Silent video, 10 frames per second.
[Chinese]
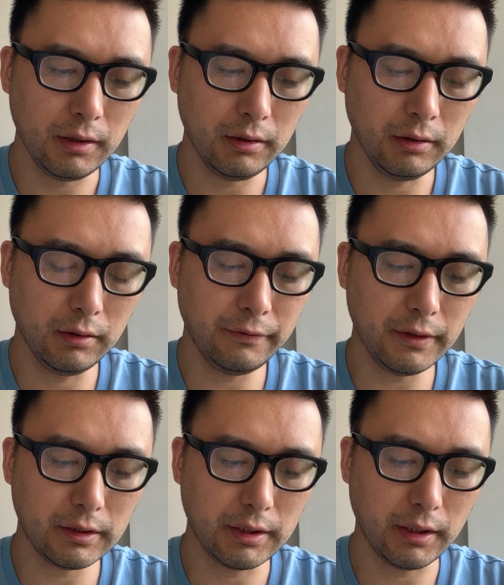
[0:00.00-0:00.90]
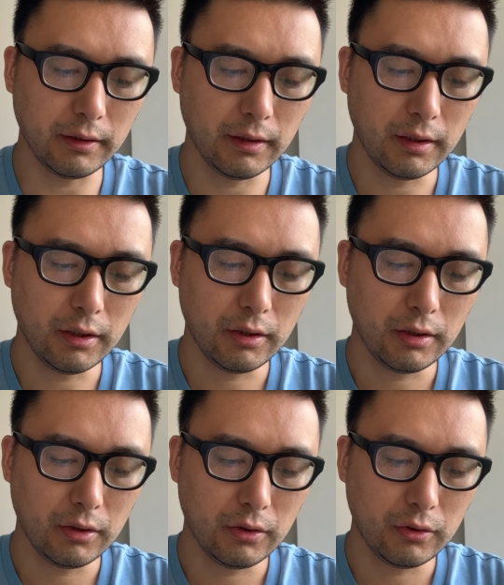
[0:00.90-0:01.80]
和凤姐，
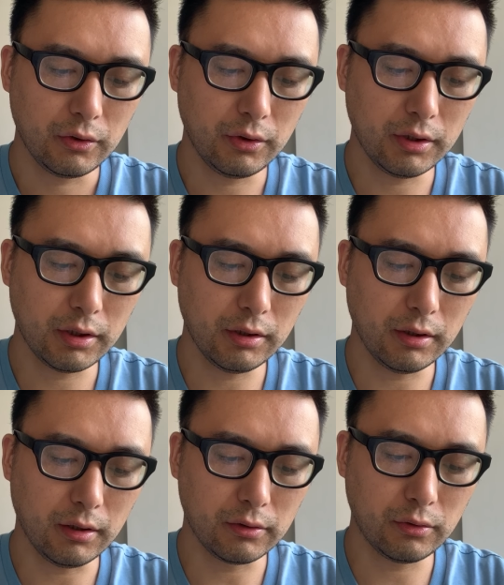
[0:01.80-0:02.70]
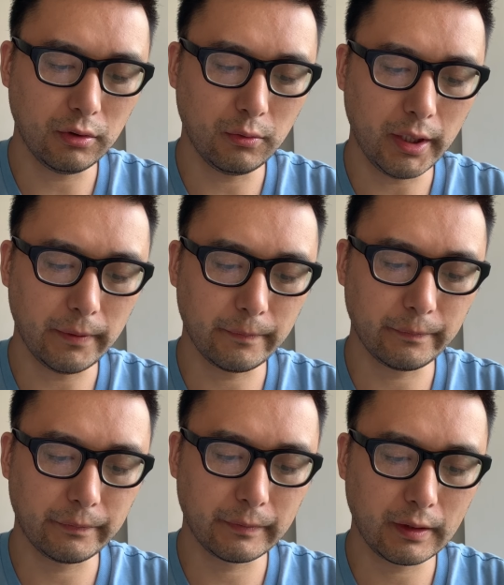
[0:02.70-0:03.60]
虚设座位。
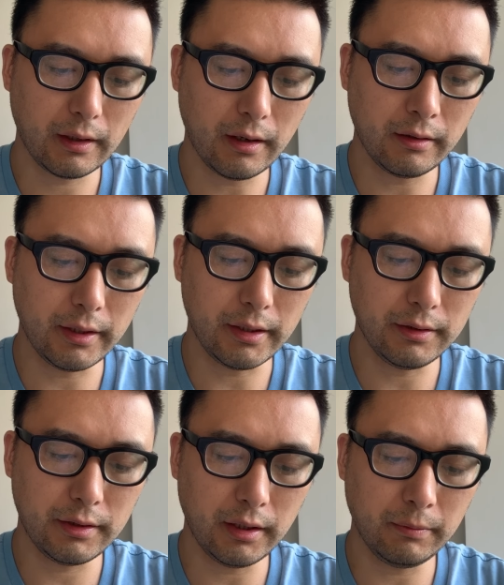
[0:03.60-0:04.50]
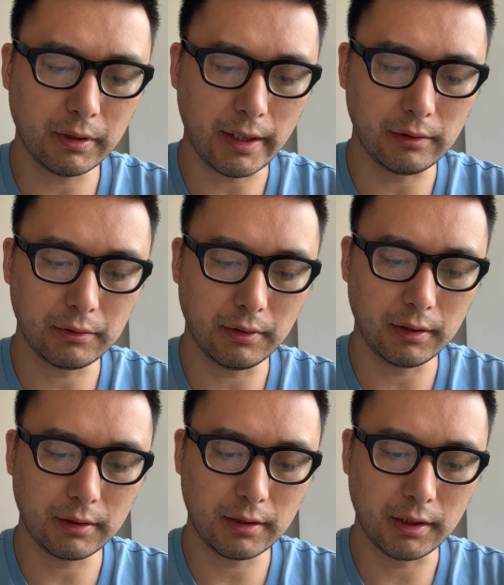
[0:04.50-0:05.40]
二人皆不敢
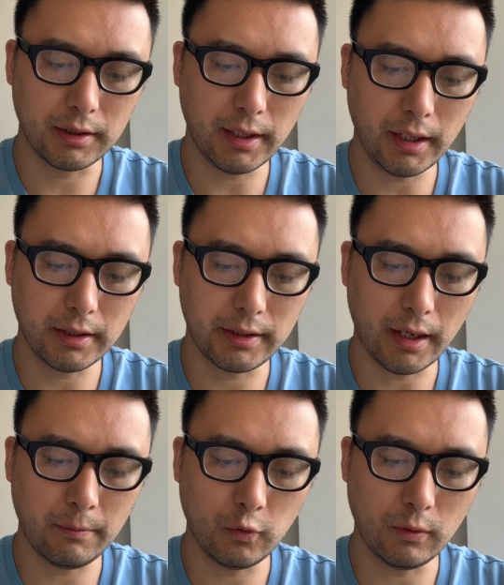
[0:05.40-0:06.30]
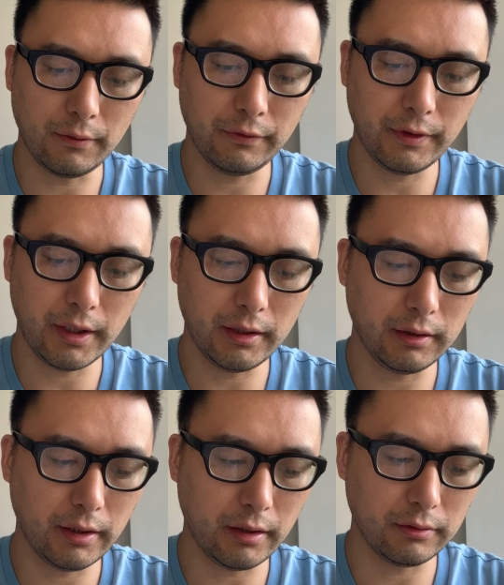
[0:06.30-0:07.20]
坐，只在贾母、王夫
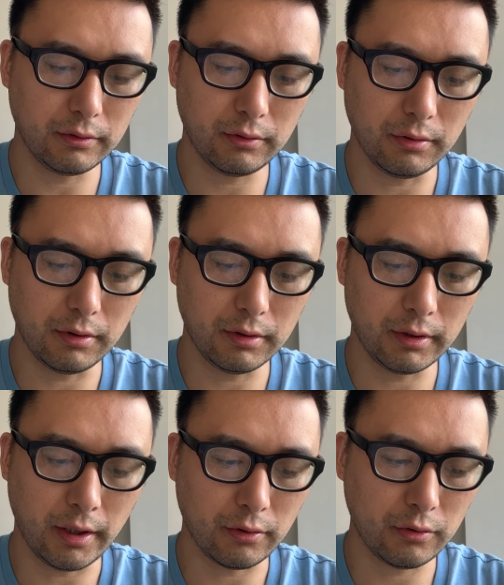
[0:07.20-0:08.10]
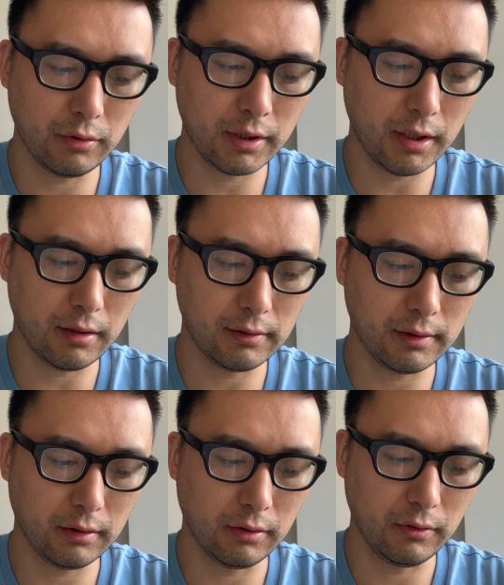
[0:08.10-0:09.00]
人两座两桌上
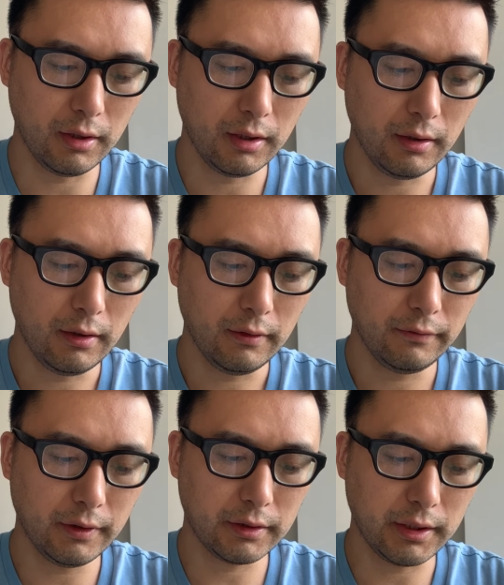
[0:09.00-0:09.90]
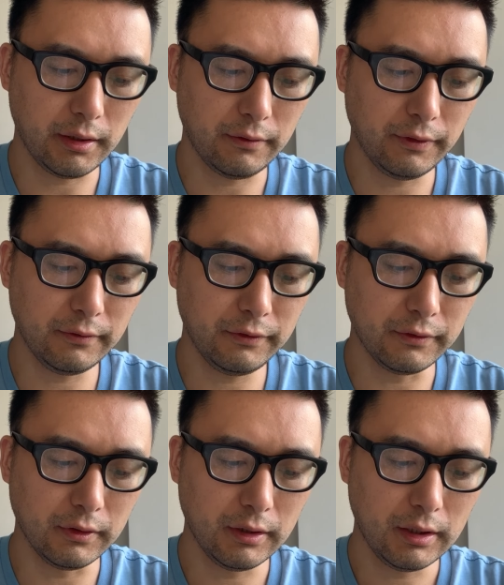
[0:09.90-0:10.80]
伺候。凤姐吩
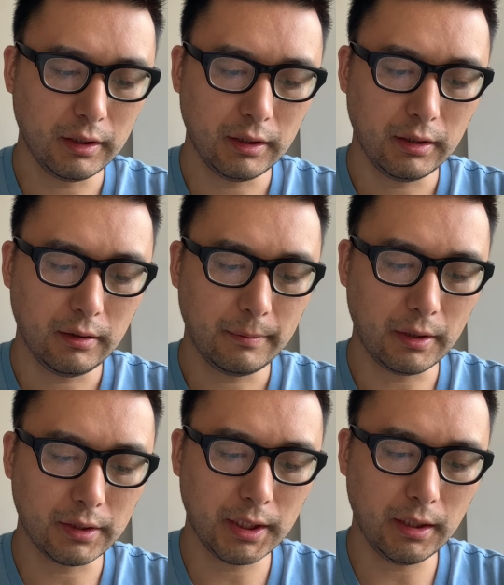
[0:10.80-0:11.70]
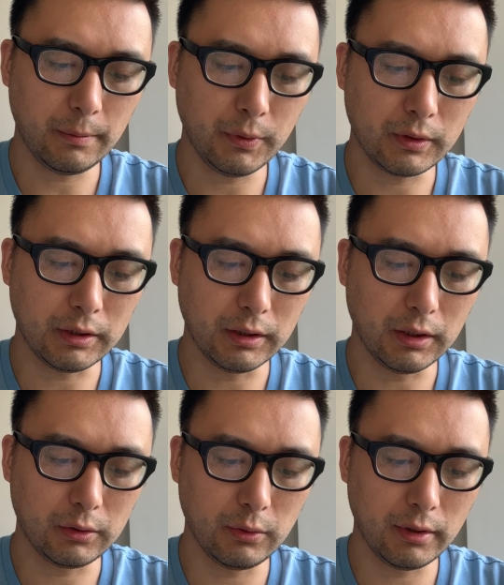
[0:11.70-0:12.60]
咐：“螃蟹不
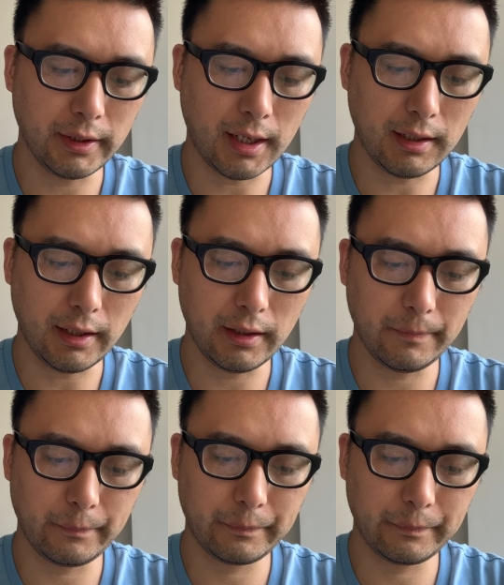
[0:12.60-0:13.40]
可多拿来，